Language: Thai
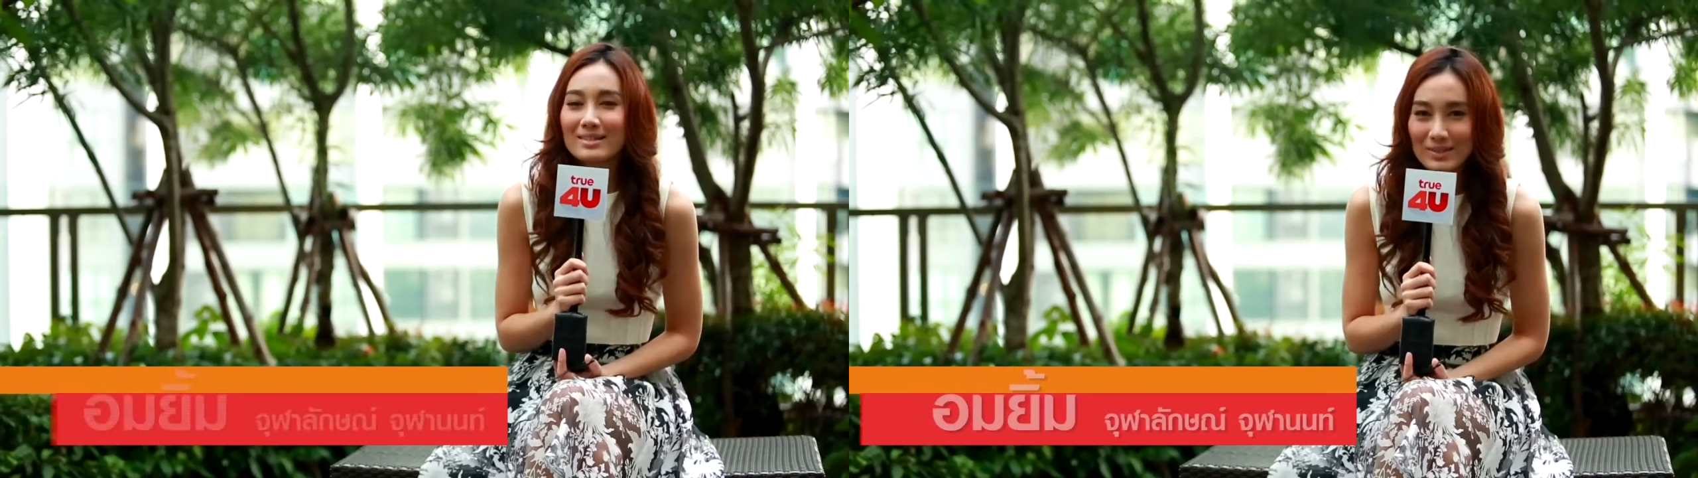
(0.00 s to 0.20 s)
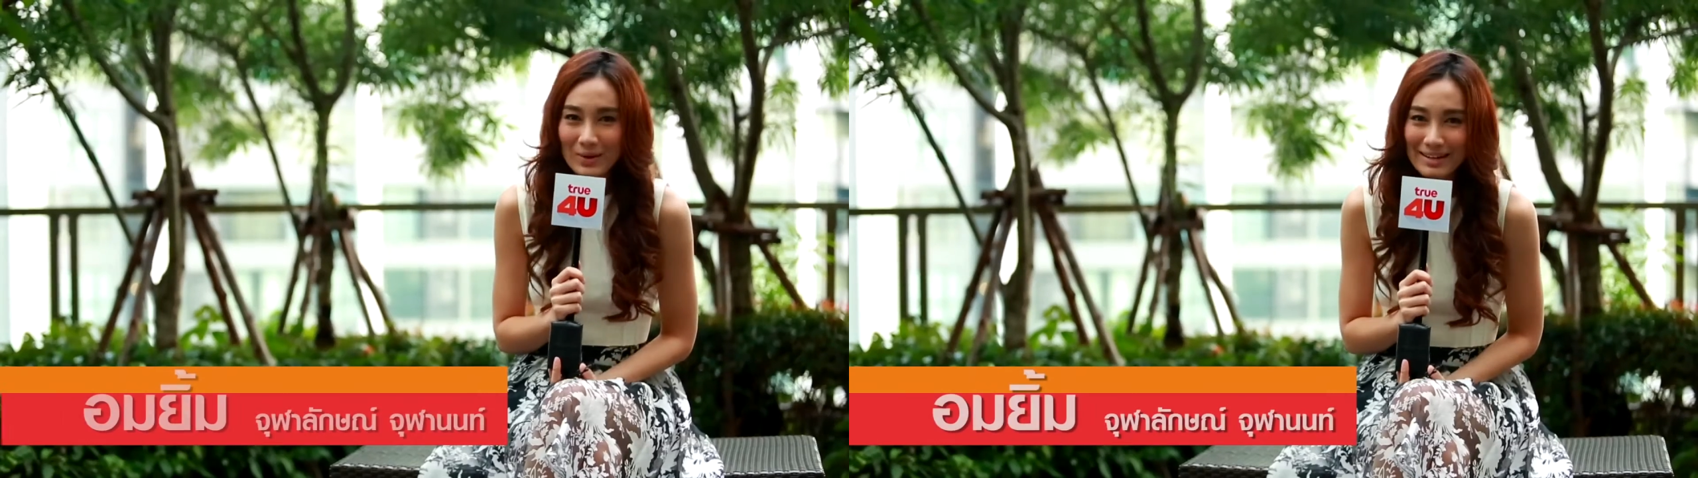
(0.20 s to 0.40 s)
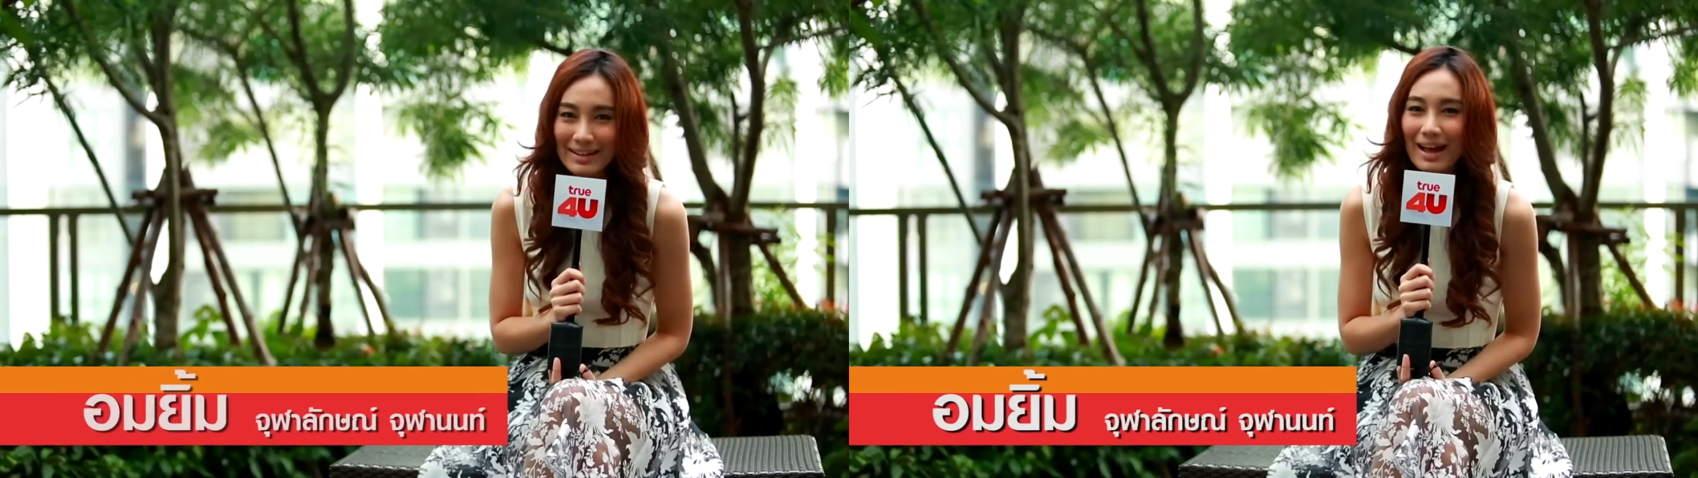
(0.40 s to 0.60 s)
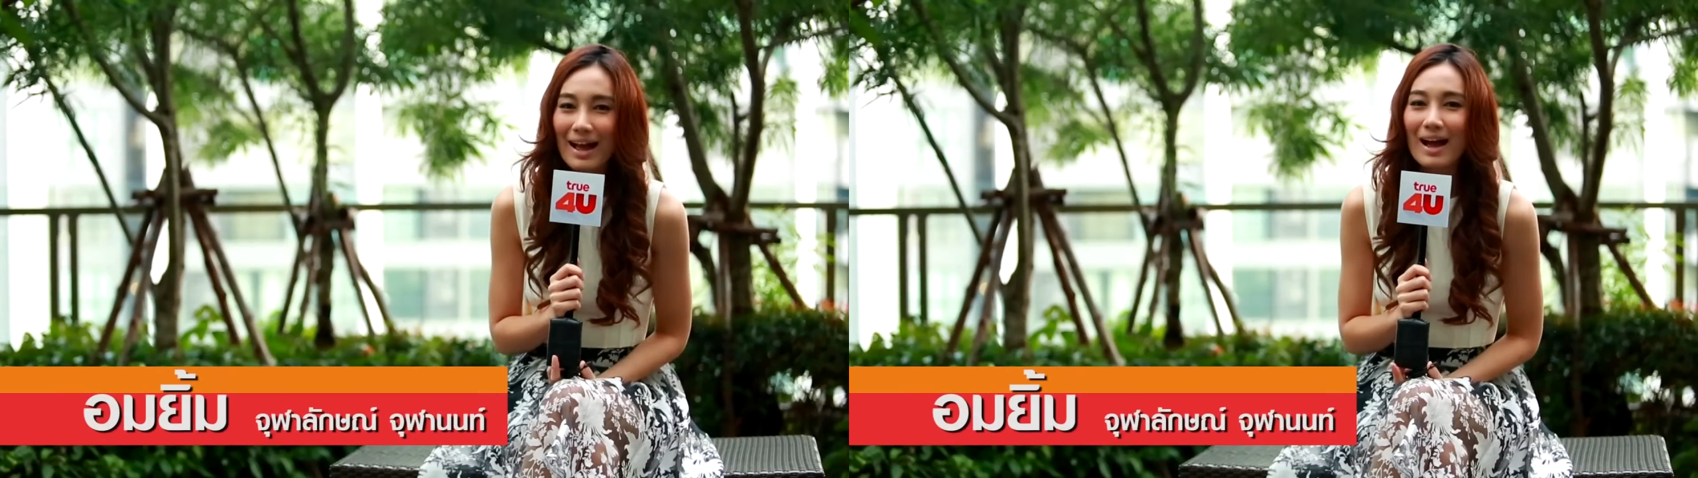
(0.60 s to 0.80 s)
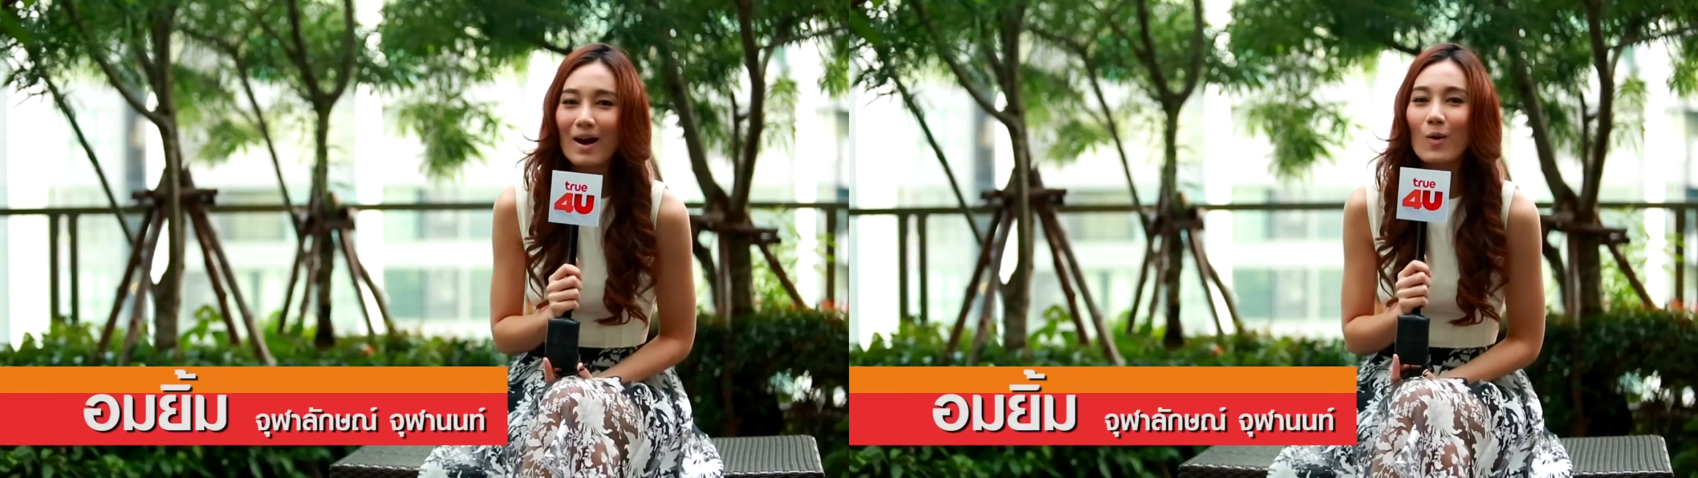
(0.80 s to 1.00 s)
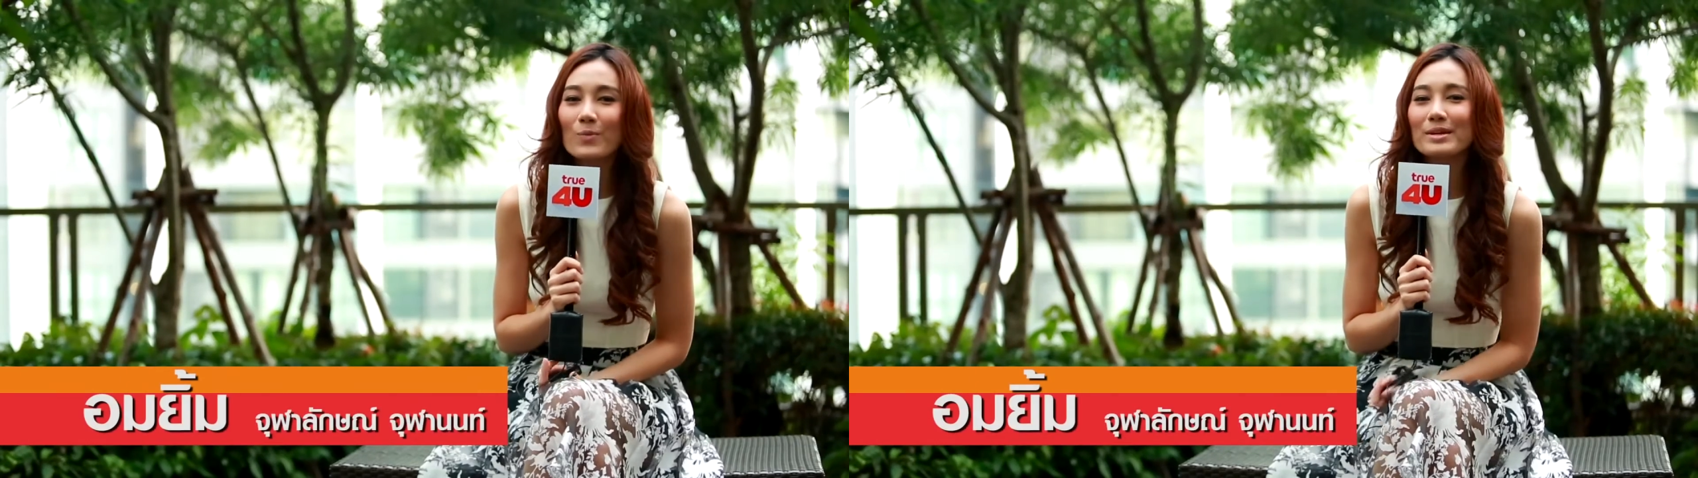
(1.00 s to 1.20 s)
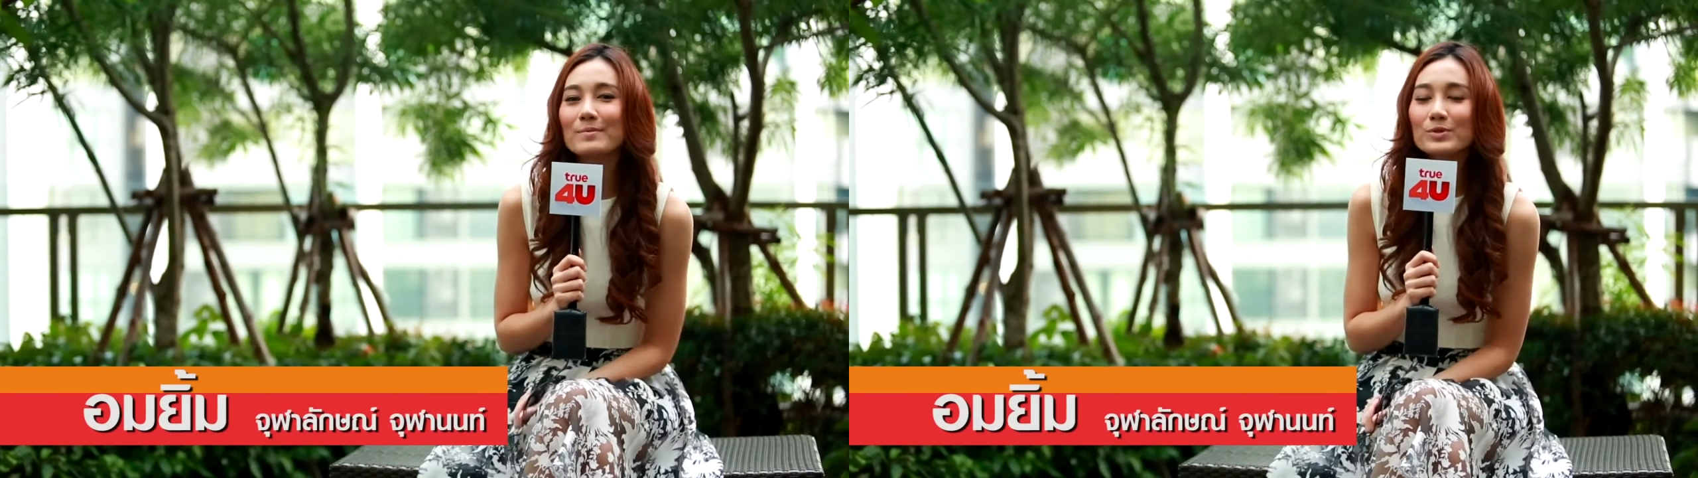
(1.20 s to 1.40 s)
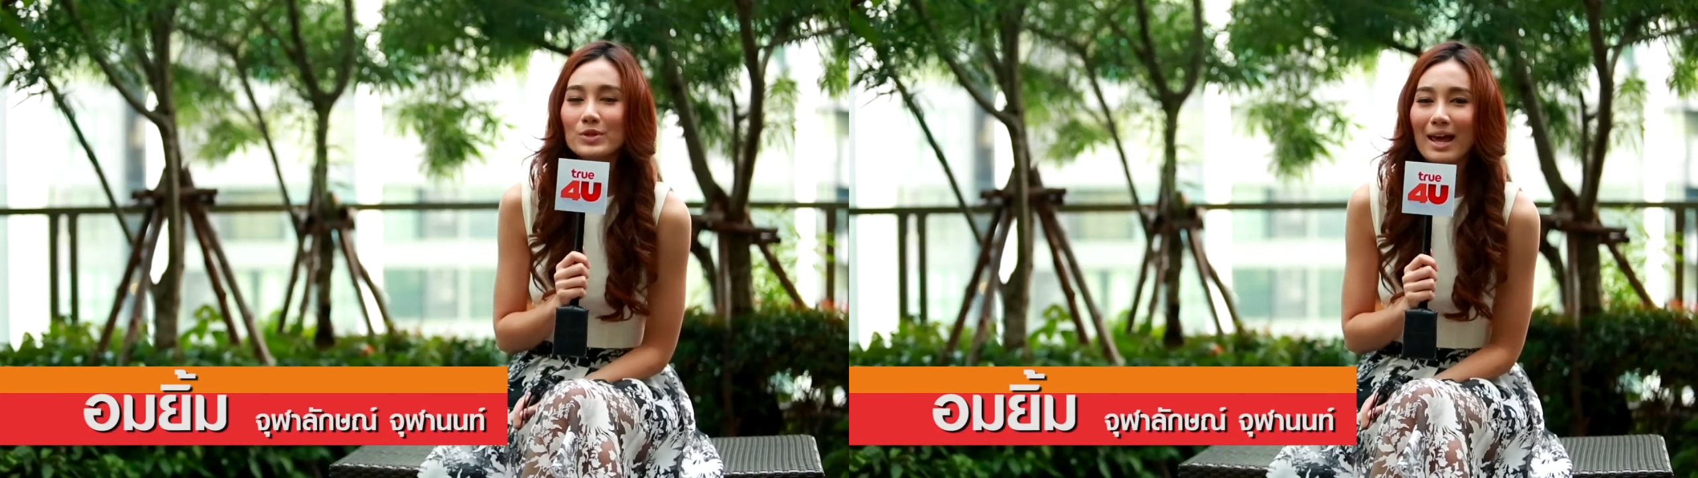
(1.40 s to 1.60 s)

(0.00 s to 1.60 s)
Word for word: สวัสดีค่ะ อมยิ้ม